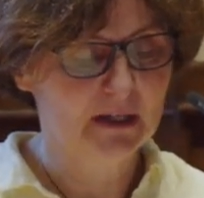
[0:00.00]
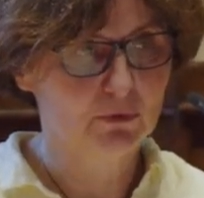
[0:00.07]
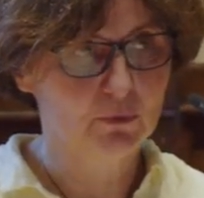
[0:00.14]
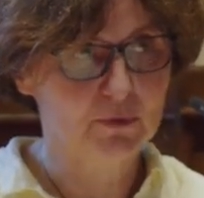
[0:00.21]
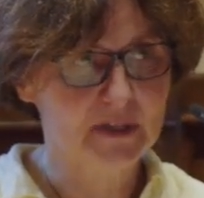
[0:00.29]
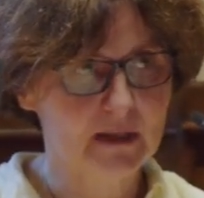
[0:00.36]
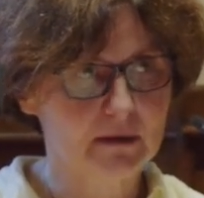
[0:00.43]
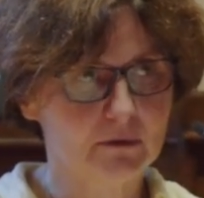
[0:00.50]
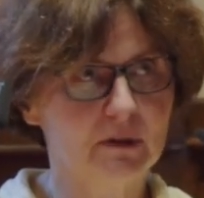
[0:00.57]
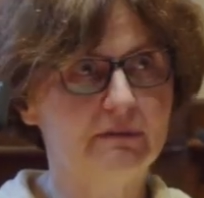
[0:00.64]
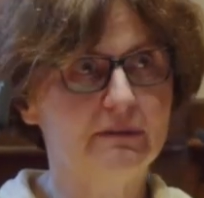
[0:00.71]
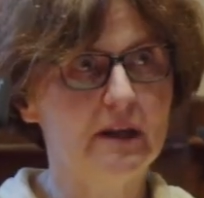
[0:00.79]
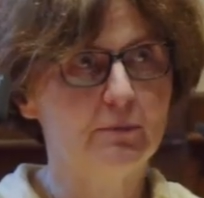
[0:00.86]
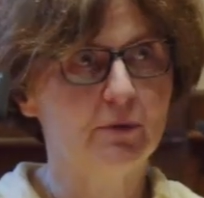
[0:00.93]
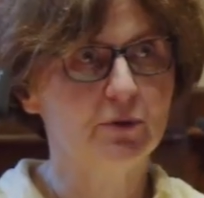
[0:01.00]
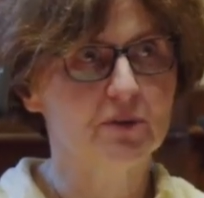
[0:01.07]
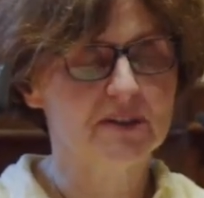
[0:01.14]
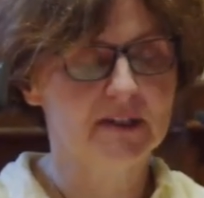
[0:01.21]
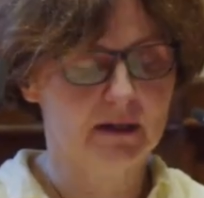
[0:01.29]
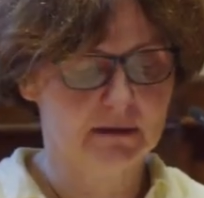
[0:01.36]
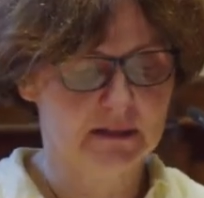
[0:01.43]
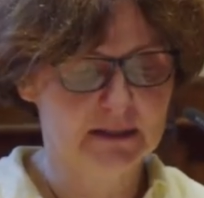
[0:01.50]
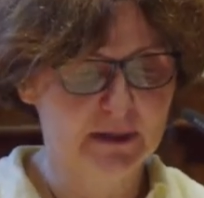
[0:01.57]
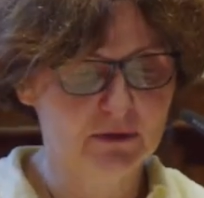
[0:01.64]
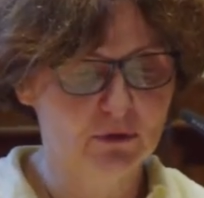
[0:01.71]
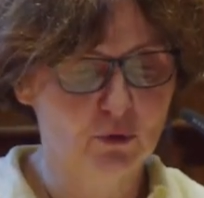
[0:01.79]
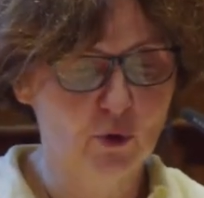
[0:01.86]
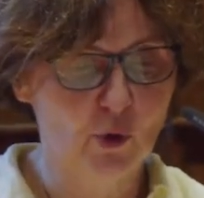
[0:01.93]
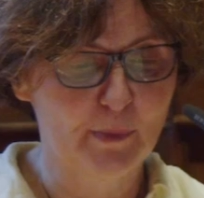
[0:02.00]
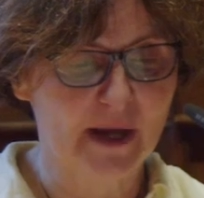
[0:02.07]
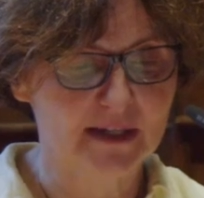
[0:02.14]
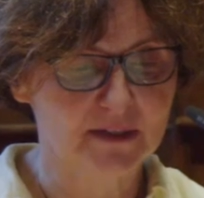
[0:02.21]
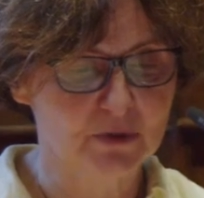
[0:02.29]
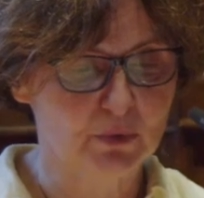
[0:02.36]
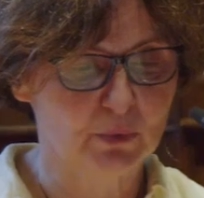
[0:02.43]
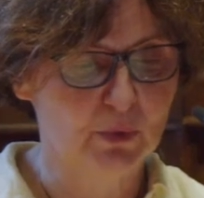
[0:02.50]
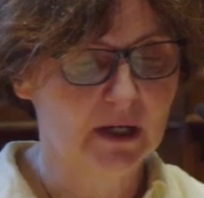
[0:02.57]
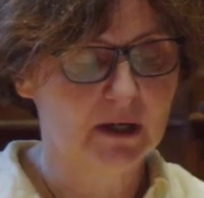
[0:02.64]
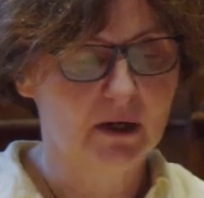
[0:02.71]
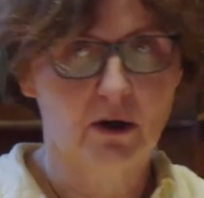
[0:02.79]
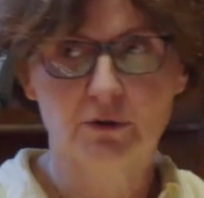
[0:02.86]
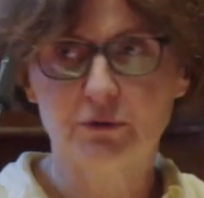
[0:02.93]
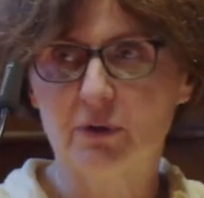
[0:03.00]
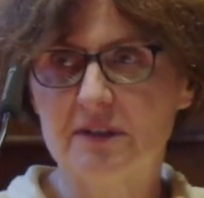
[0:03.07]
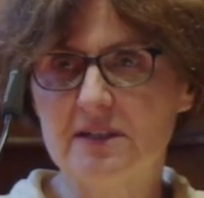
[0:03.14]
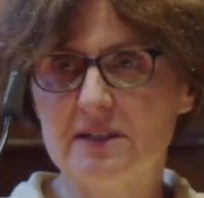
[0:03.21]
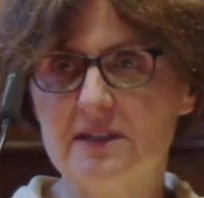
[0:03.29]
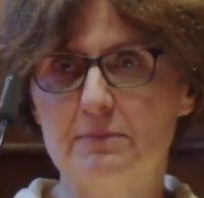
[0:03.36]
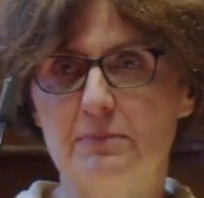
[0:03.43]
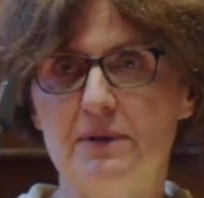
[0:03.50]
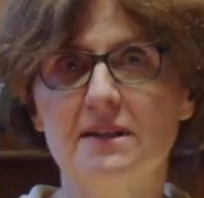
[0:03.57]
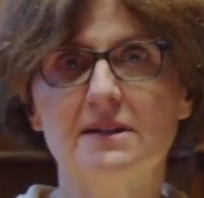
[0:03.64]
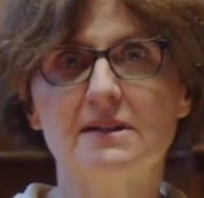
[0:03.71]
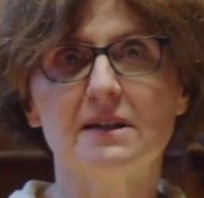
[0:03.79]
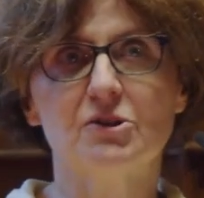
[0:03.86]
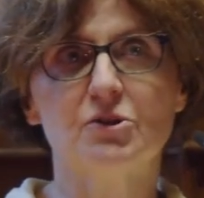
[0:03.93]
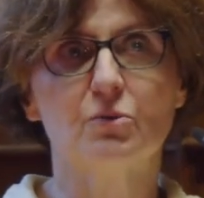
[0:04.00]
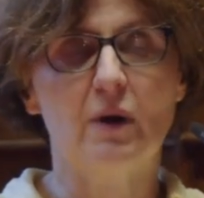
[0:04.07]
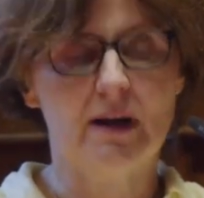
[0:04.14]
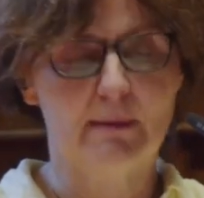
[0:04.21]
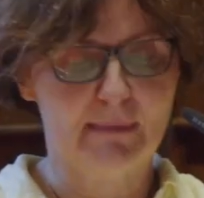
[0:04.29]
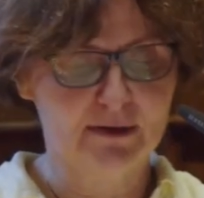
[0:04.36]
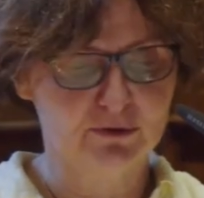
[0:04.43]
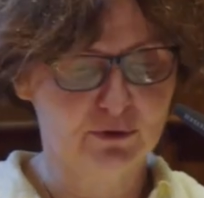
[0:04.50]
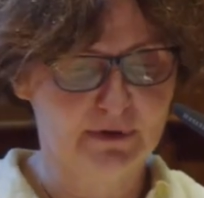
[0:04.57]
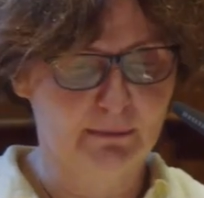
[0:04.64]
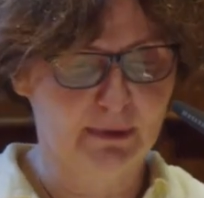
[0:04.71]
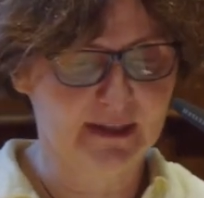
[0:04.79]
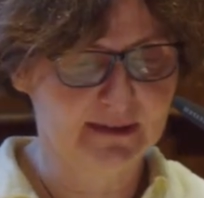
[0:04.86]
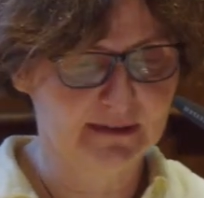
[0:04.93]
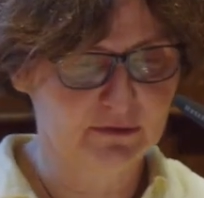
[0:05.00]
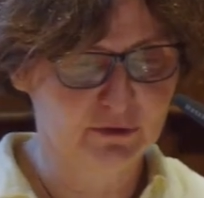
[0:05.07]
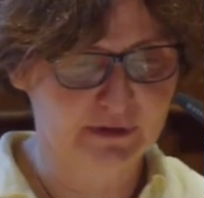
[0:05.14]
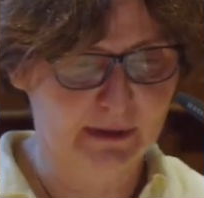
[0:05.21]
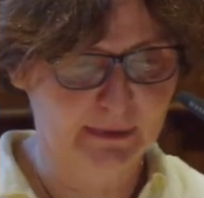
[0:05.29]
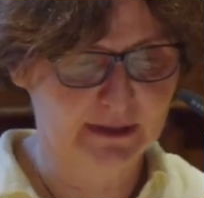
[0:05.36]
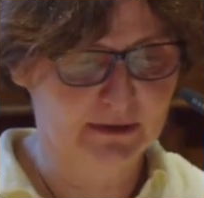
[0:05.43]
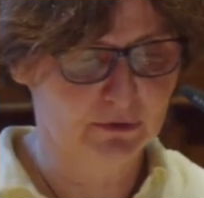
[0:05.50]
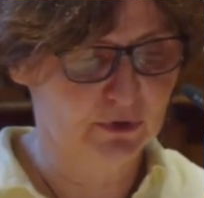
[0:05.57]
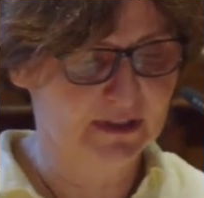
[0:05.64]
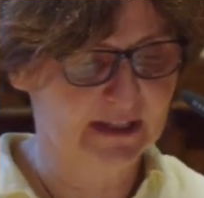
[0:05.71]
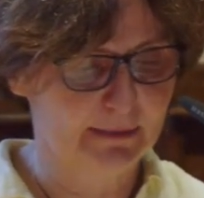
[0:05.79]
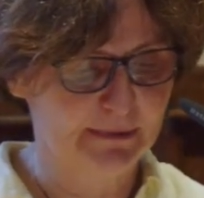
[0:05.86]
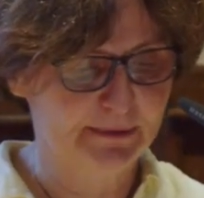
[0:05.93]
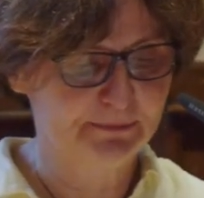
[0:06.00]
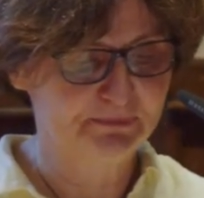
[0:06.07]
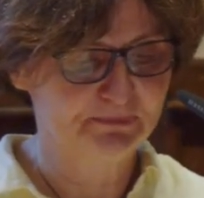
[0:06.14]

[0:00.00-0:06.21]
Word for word: Donc ça, évidemment, dans un esprit de coopération entre les disciplines, ce qui est, je crois, la marque du fabrique, de fabrique du CNAM.